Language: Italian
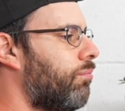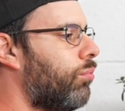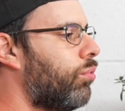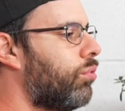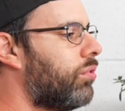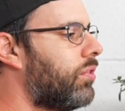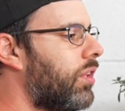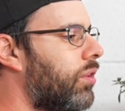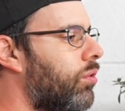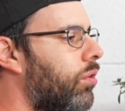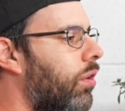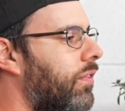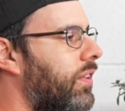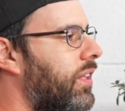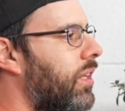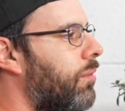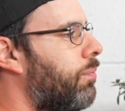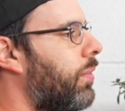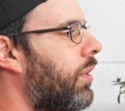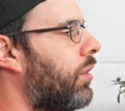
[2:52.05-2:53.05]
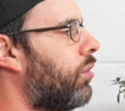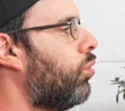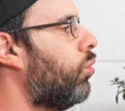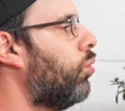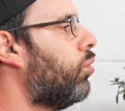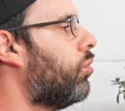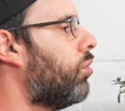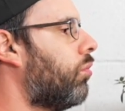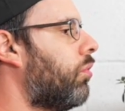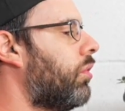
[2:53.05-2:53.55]
butti nuovi
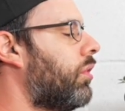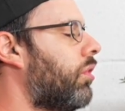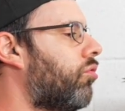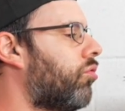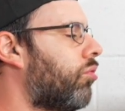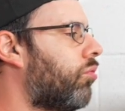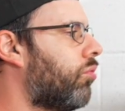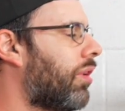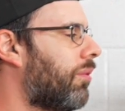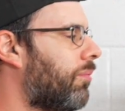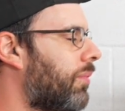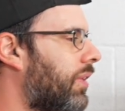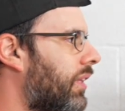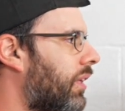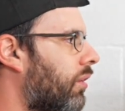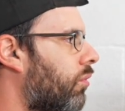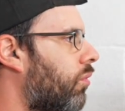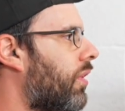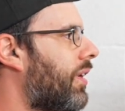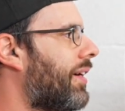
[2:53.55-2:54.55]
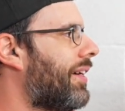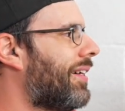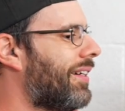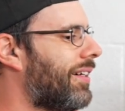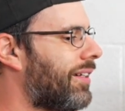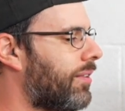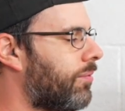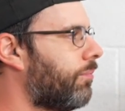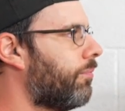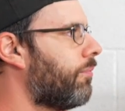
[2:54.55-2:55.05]
dappertutto, quindi sicuramente
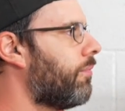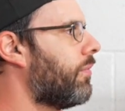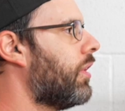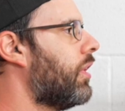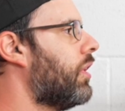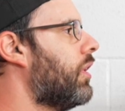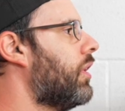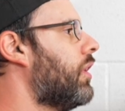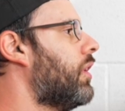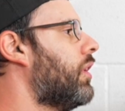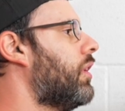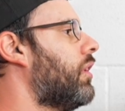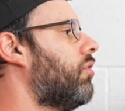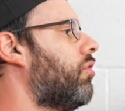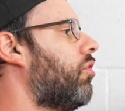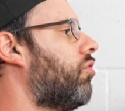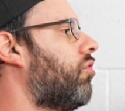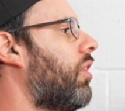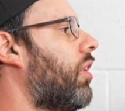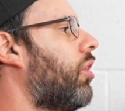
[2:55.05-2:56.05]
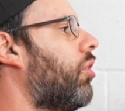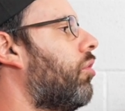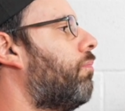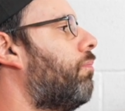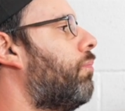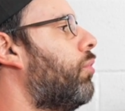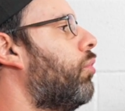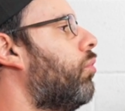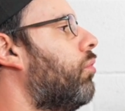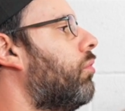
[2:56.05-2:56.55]
qua ci saranno
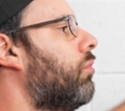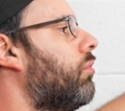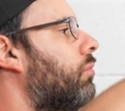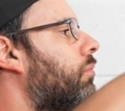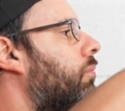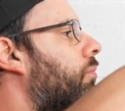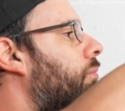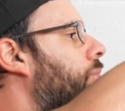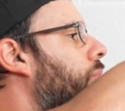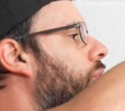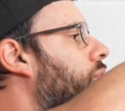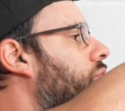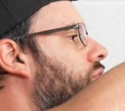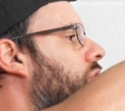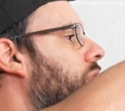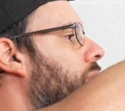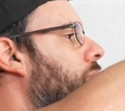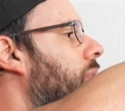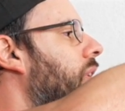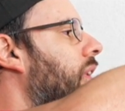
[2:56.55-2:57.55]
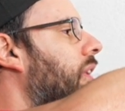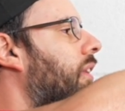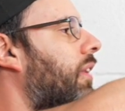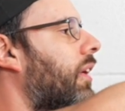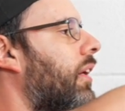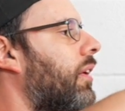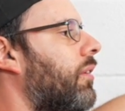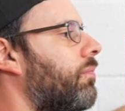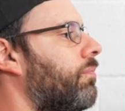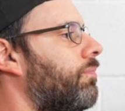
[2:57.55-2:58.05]
più
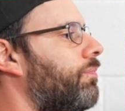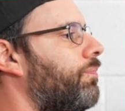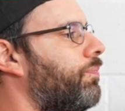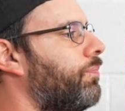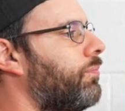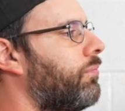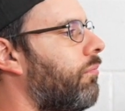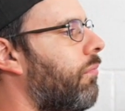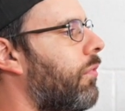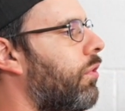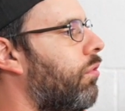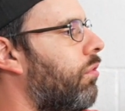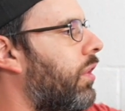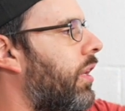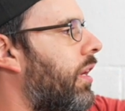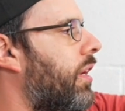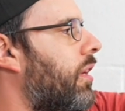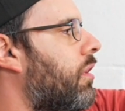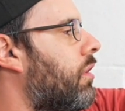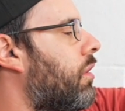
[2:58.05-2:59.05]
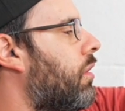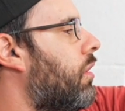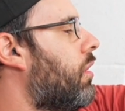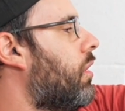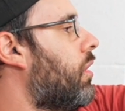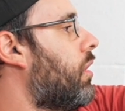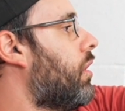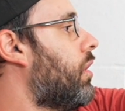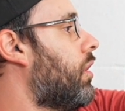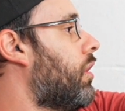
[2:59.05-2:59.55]
possibilità, ok?
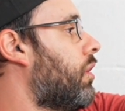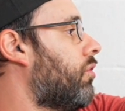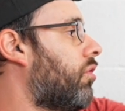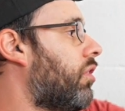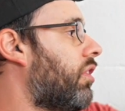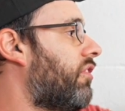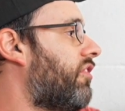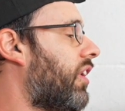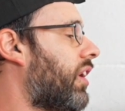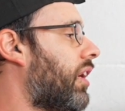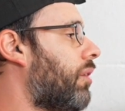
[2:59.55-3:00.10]
c'è da fare